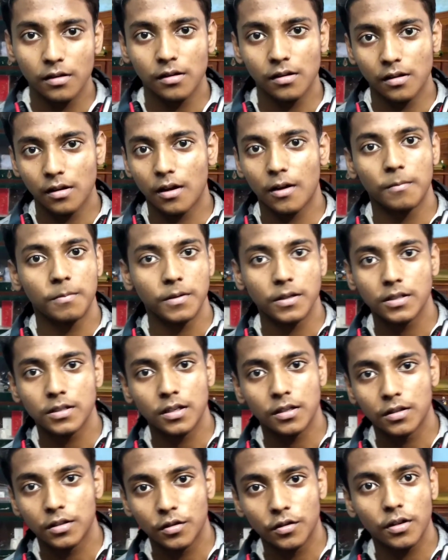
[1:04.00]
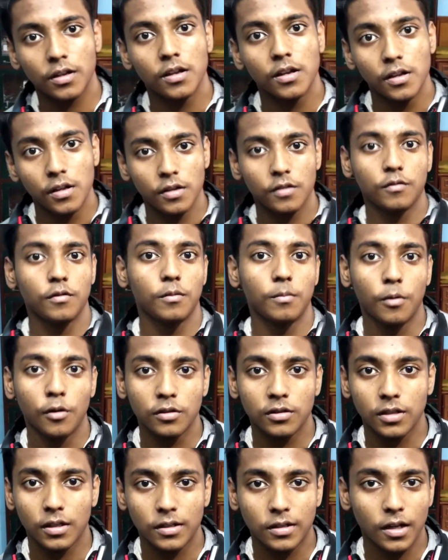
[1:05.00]
का आप नहीं जानते होंगे वो
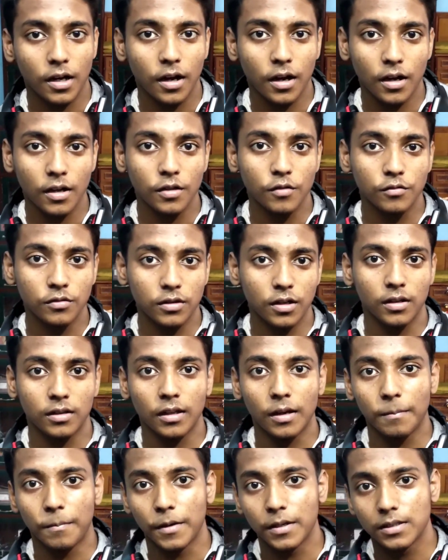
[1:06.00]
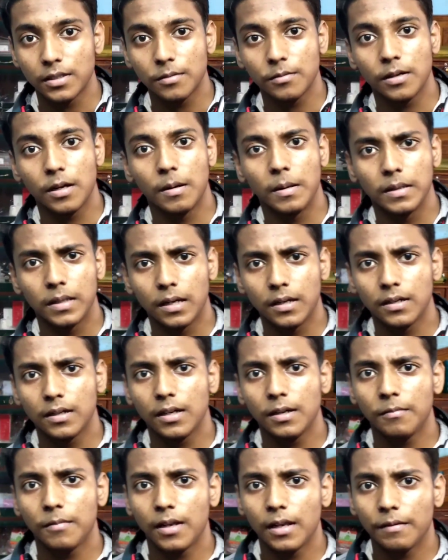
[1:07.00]
बहुत सट्टा का यूज़ करता है पैसे भी कमाता है
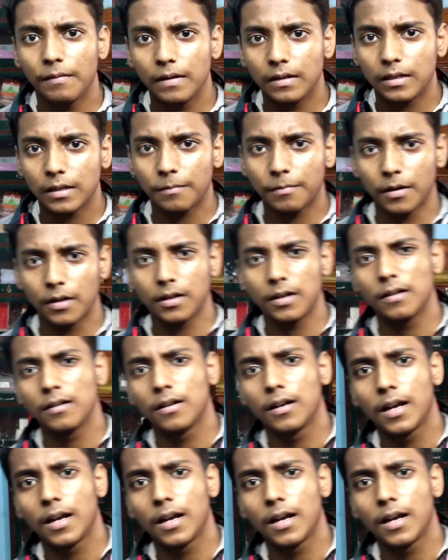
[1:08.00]
ड्रीम एलेवन टाइप का ड्रीम